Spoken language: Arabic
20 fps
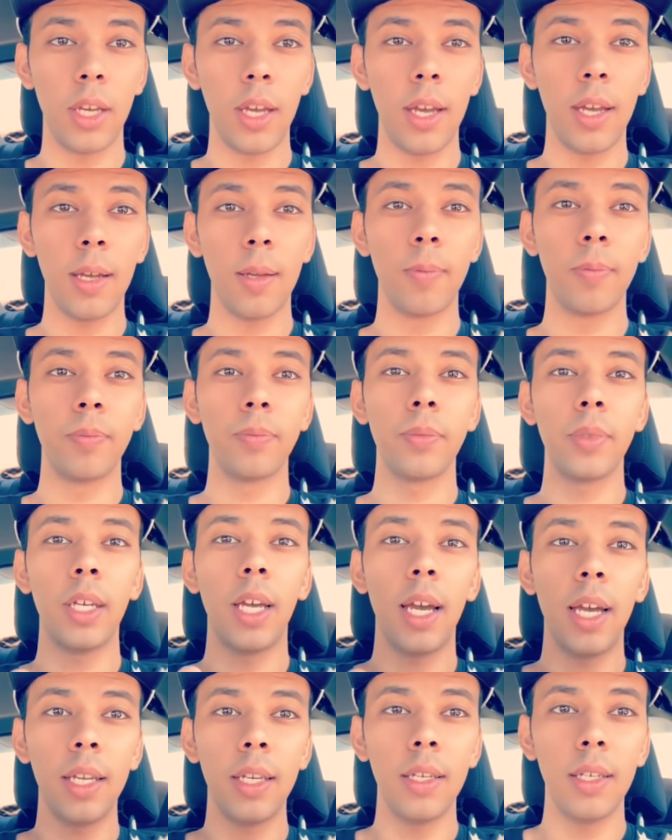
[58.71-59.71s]
إياه
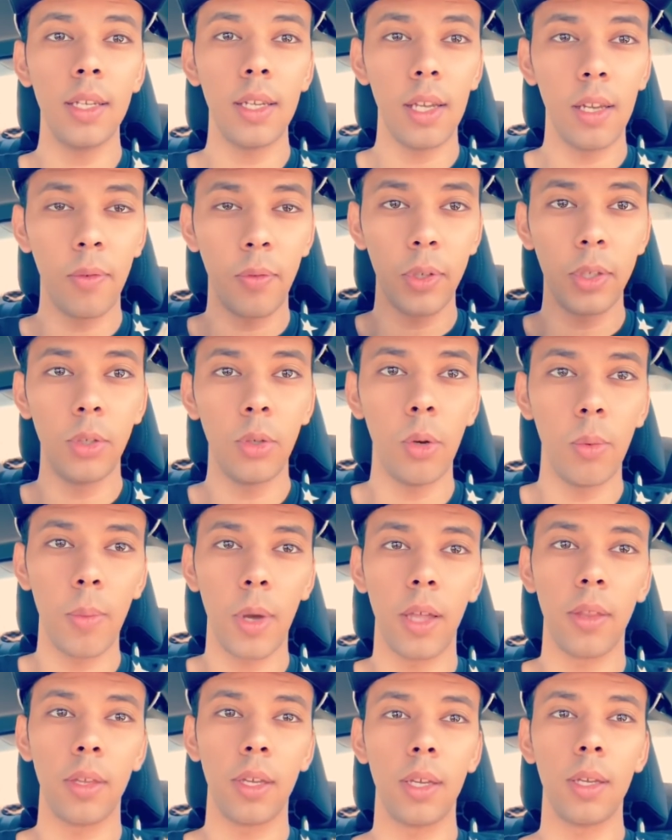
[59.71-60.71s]
عن الفيديو
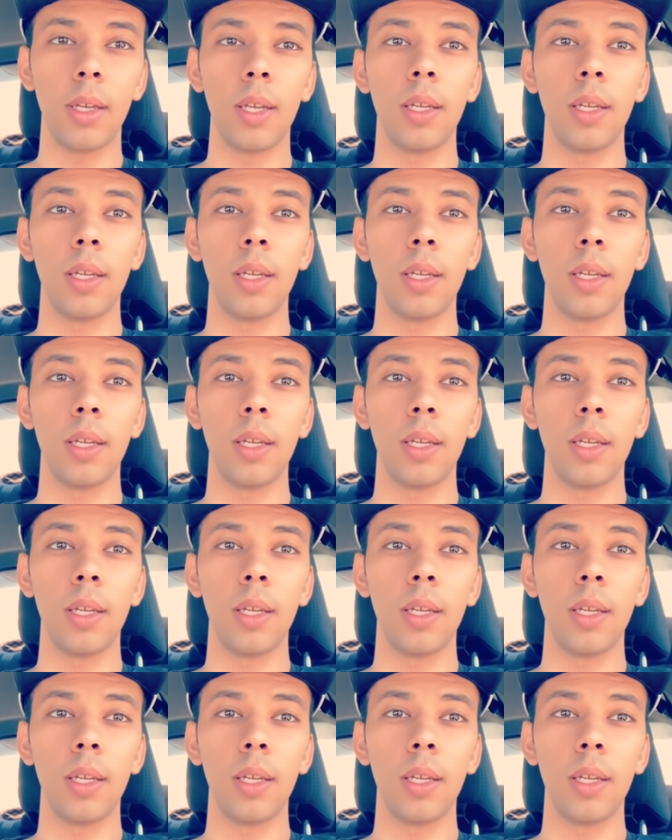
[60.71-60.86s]
الماضي